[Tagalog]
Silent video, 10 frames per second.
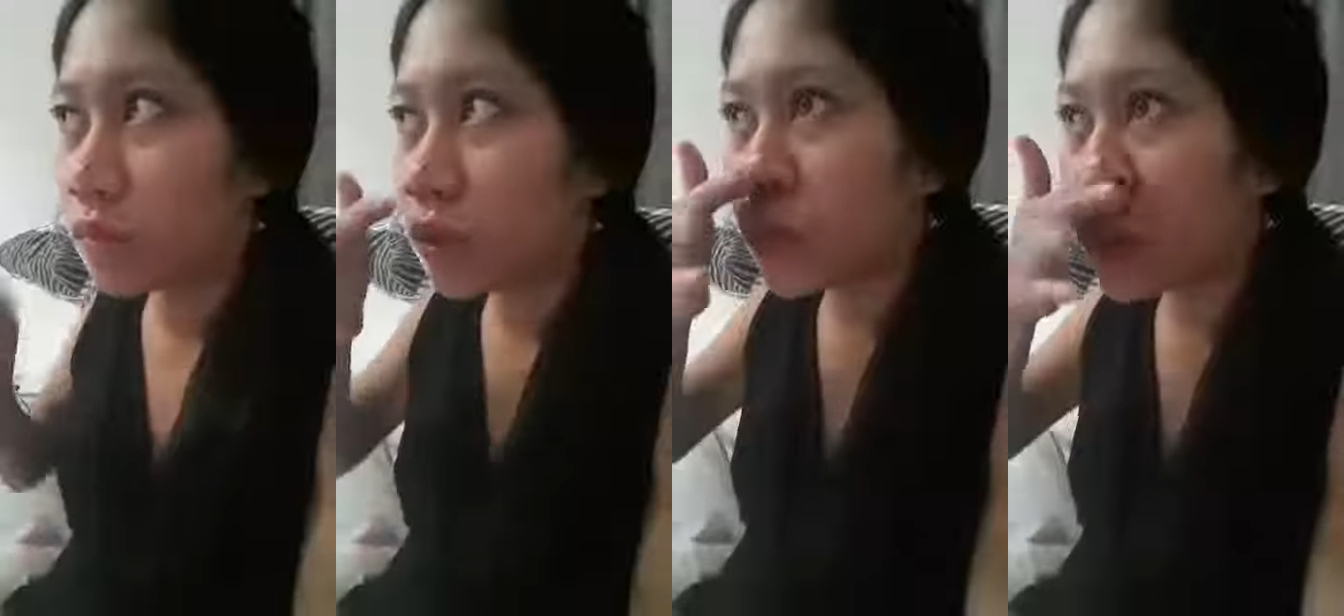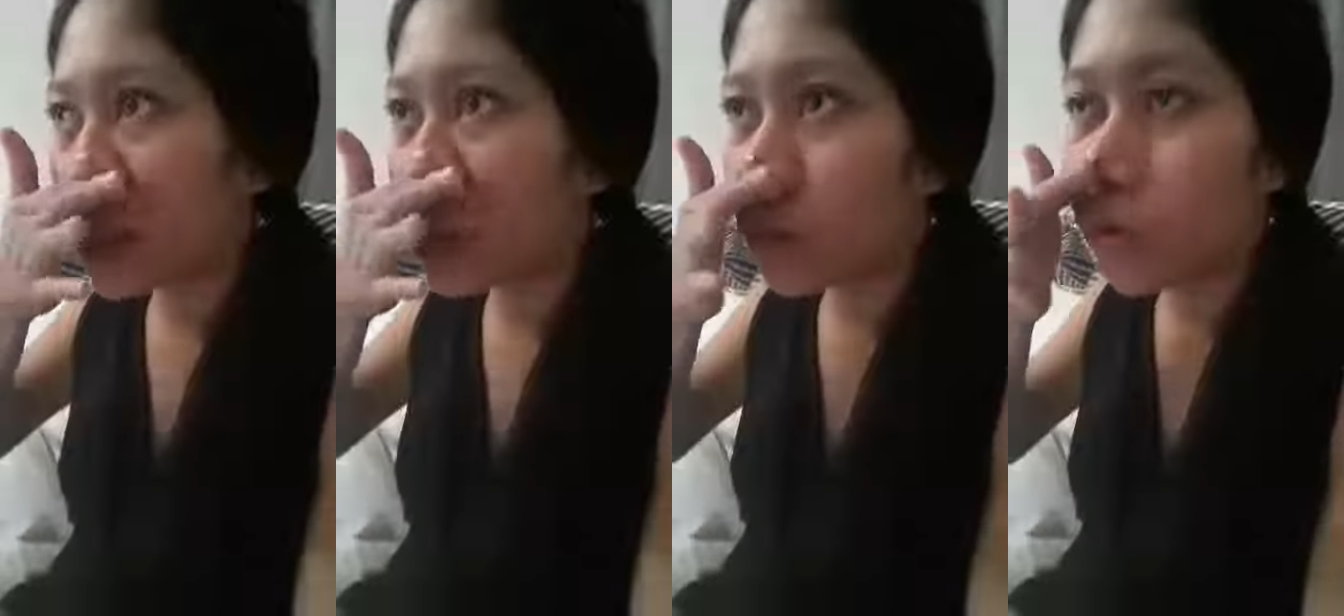hindi pa
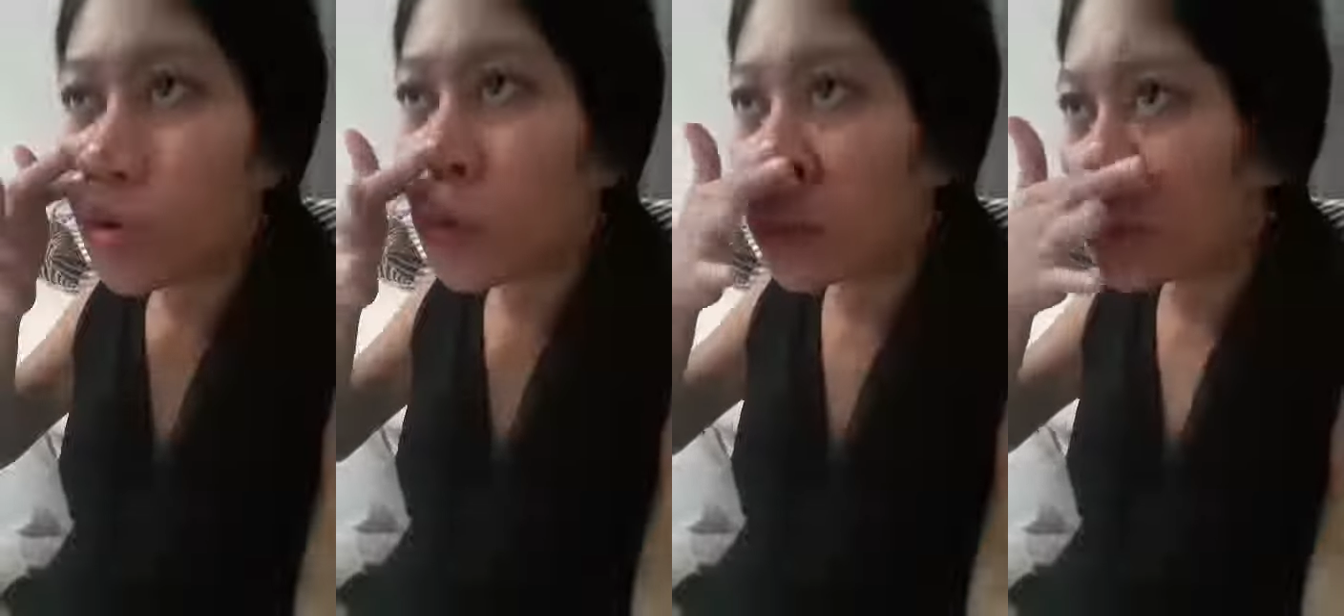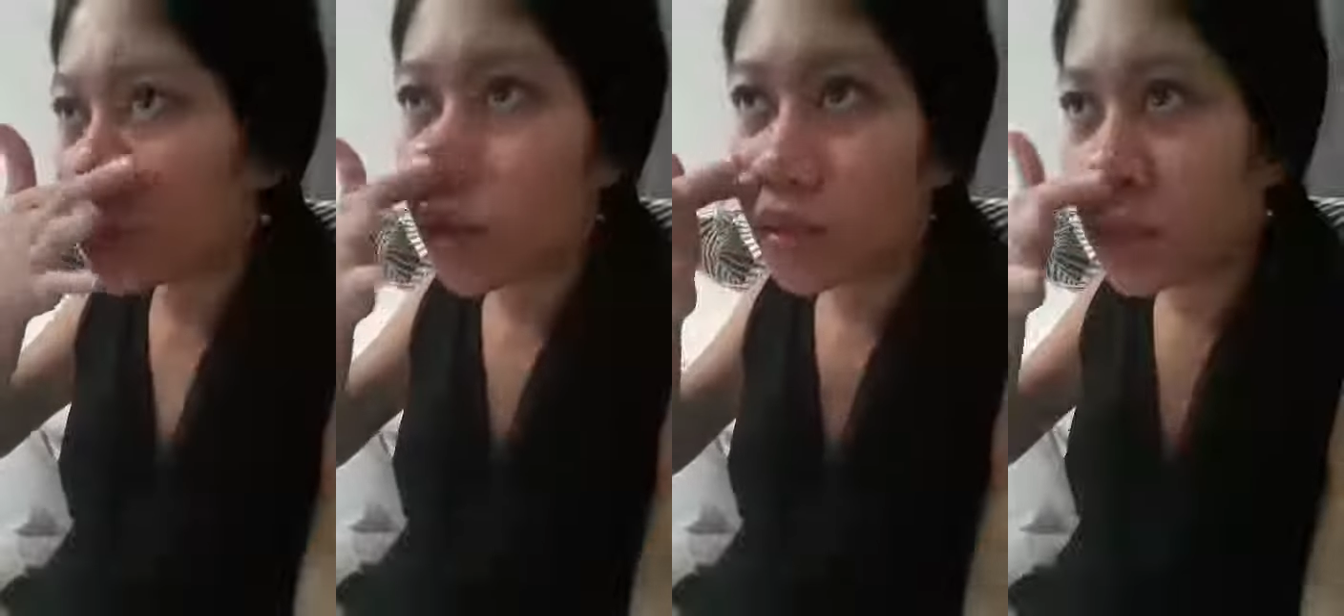rin ako nag-worry dun
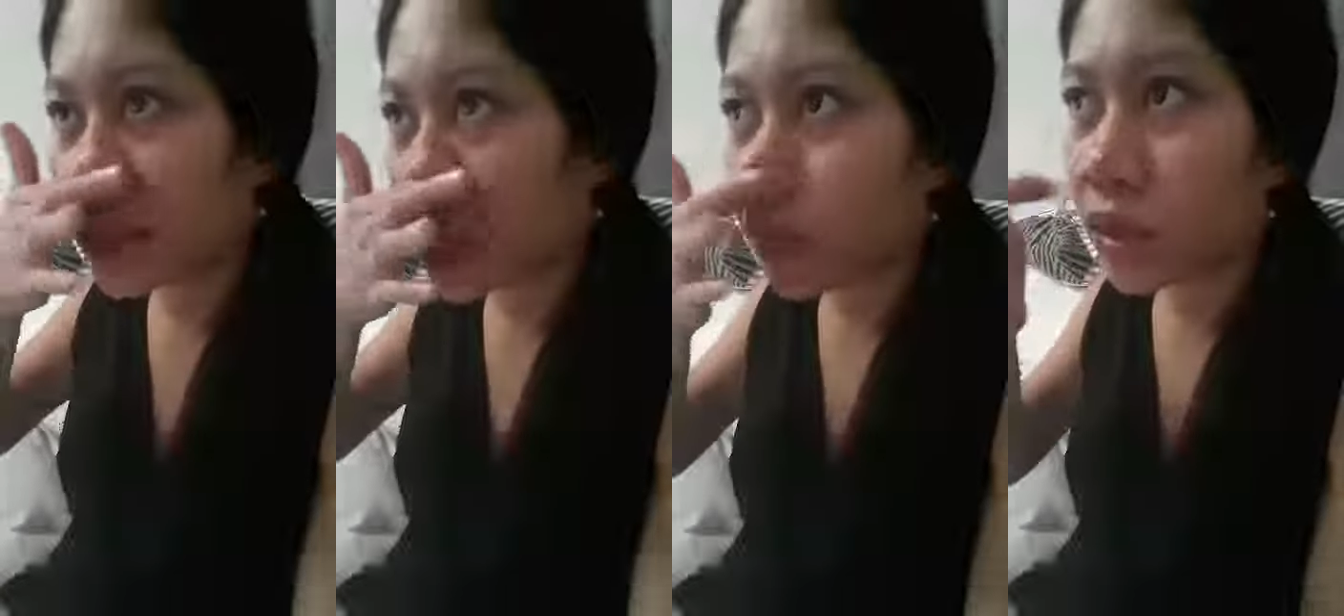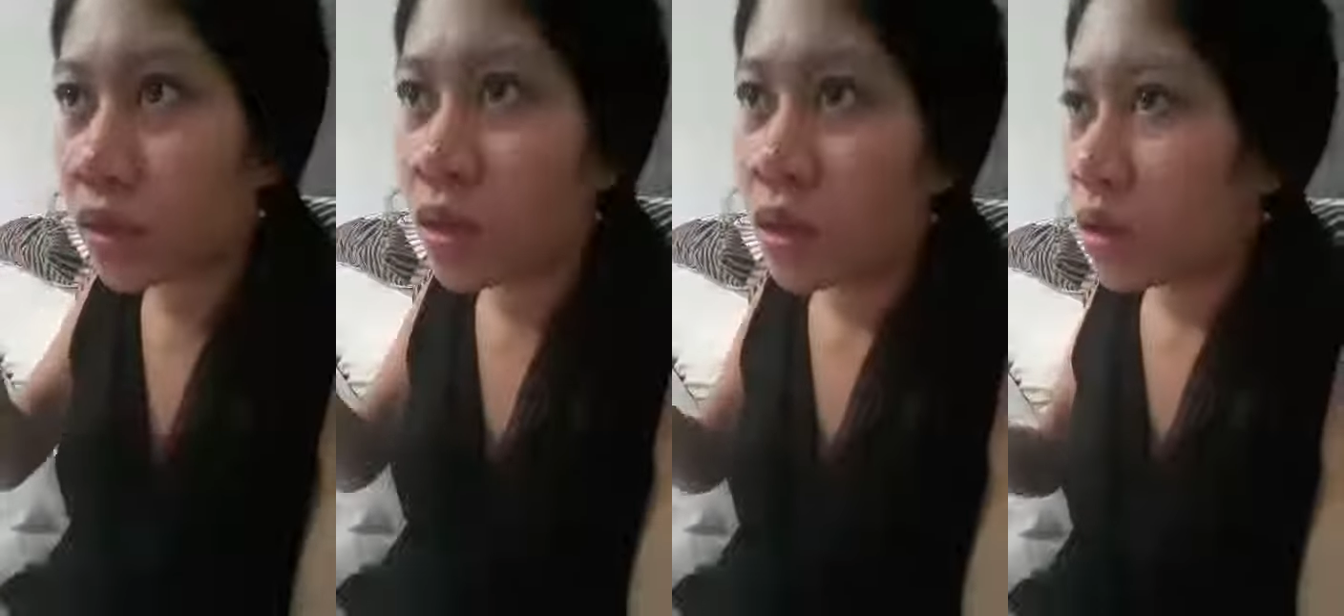sa sinasabi lang